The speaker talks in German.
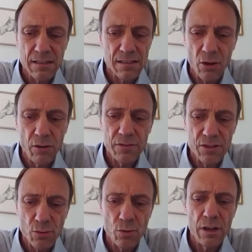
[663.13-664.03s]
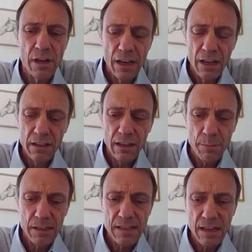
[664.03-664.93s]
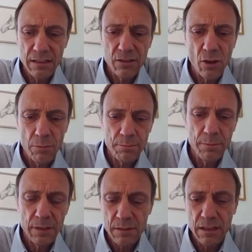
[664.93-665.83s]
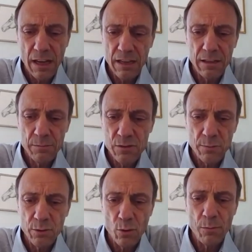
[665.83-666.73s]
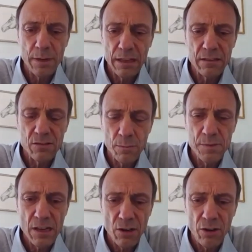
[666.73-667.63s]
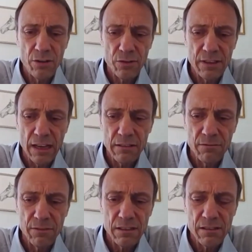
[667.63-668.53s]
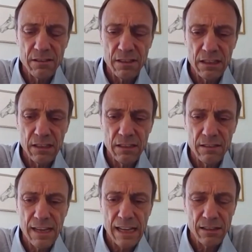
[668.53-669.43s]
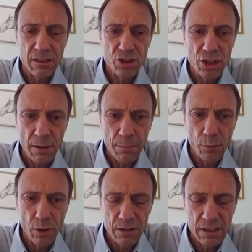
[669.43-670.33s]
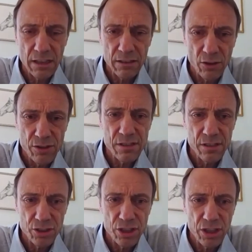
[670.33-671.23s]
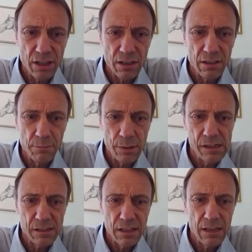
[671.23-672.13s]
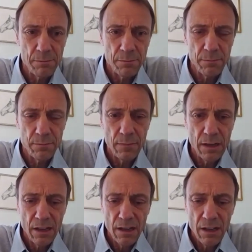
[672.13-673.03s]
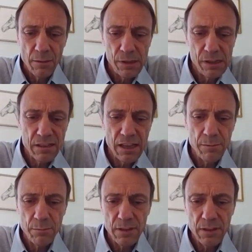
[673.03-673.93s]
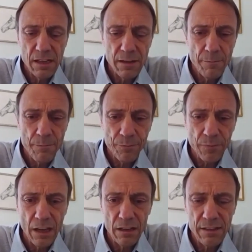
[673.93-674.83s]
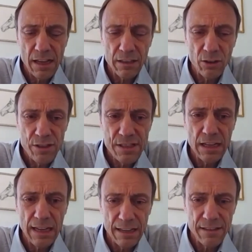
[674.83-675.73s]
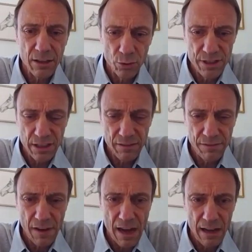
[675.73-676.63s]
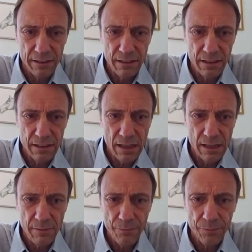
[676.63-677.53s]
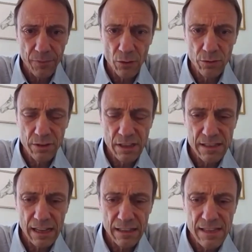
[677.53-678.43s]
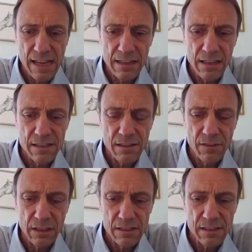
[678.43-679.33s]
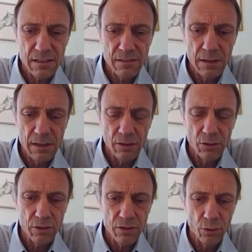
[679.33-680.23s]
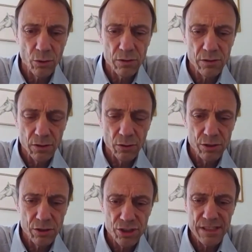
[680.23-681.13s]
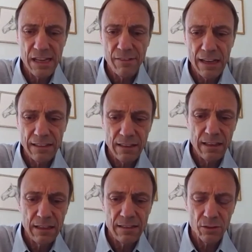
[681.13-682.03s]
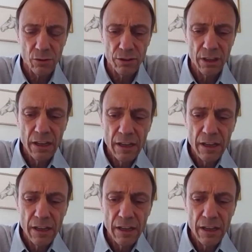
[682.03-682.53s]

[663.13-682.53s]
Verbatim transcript: Es läuft so, der Patient kommt mit einem Symptom XY und dann wird die technisch-labordiagnostische bildgeben, bildgebende äh, Diagnostiklatte runtergefahren. Ja? Und mhm. das Ganzheitliche wird, äh, rutscht sehr weit in den Hintergrund.